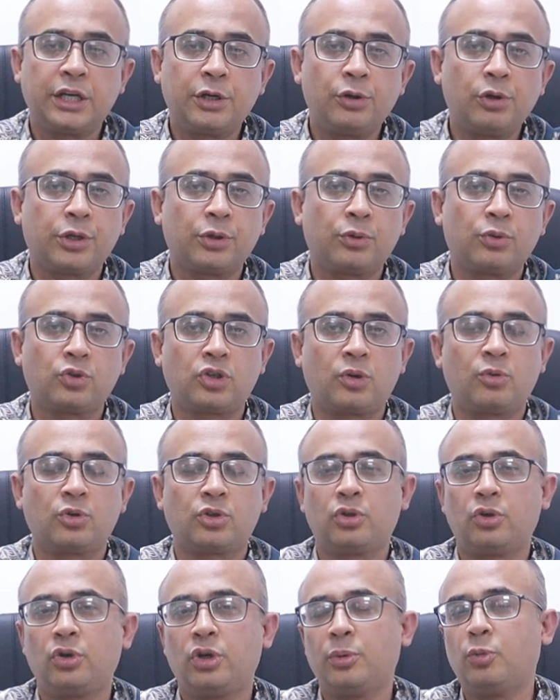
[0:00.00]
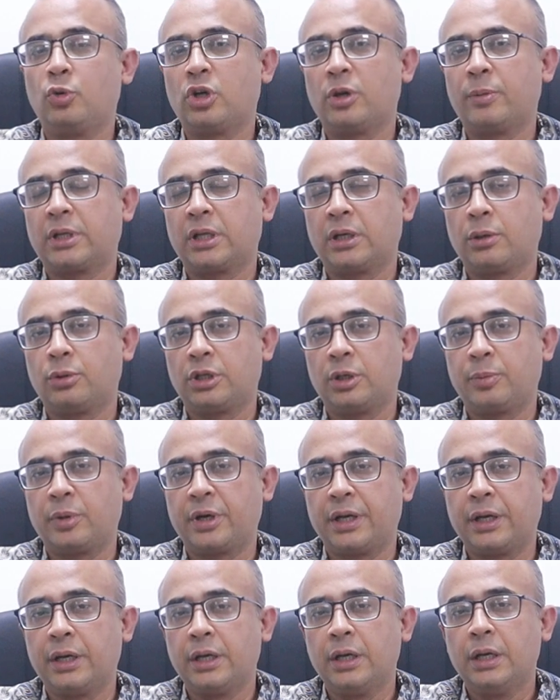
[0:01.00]
সেগুলোতে কোনো সমস্যা হলে বুকে ব্যথা হতে
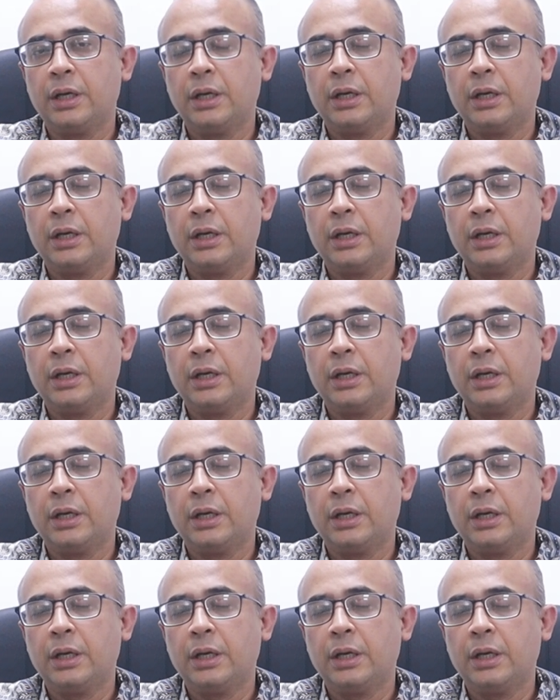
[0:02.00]
পারে